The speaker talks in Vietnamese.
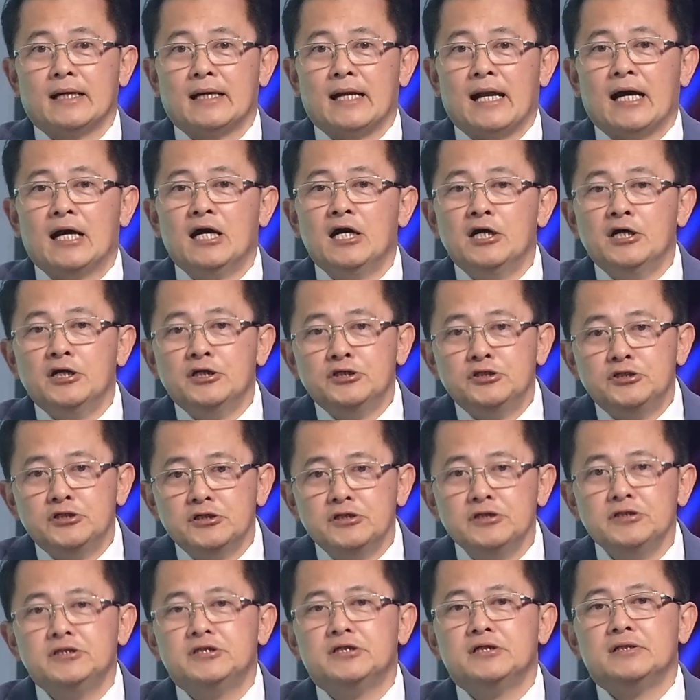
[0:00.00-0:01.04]
rằng là
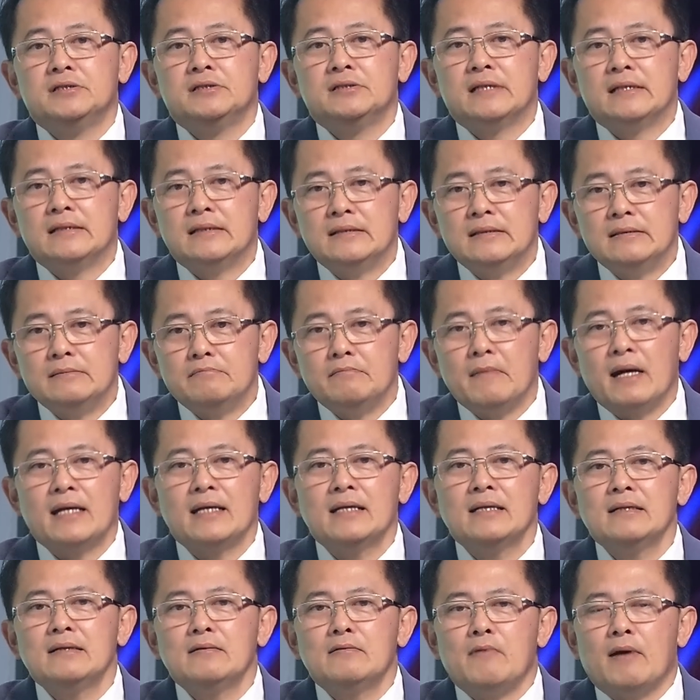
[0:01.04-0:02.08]
chương trình
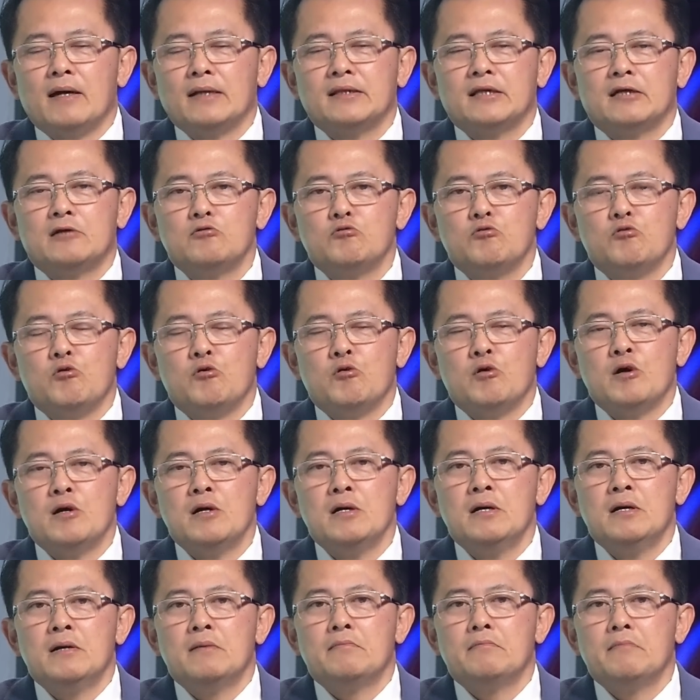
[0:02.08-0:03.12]
bắn hỏa tiễn
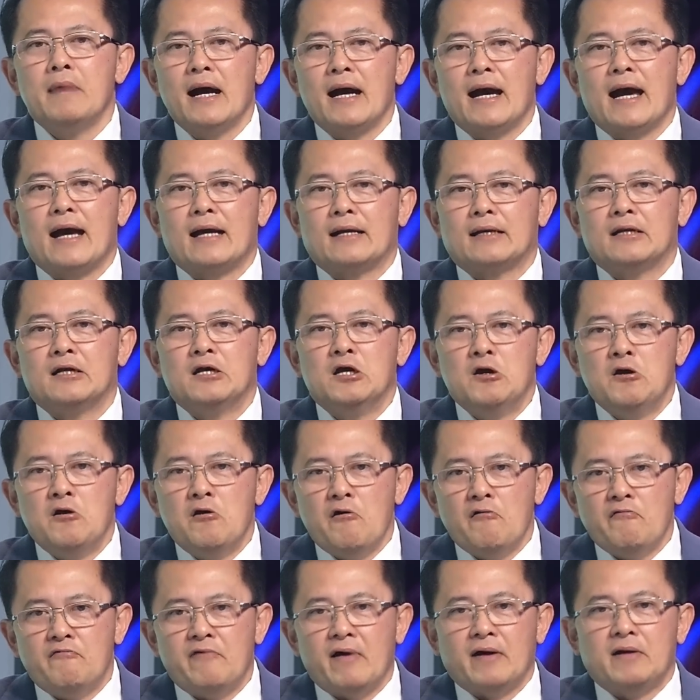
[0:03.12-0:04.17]
của Bắc Hàn
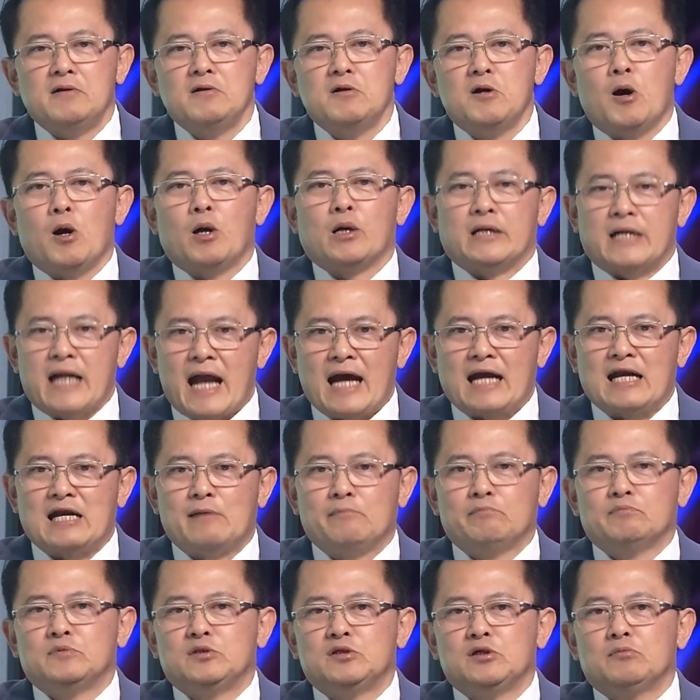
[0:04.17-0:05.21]
vẫn còn đang
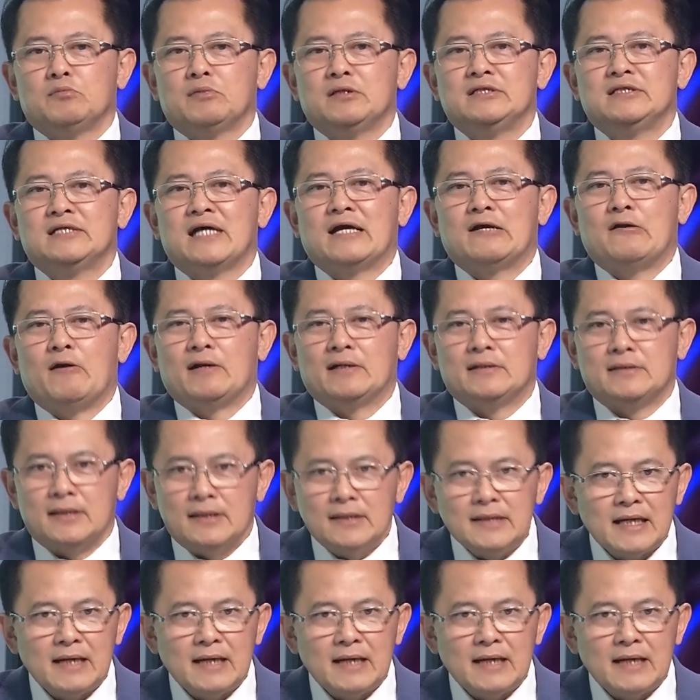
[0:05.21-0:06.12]
nằm trong cái giai đoạn thử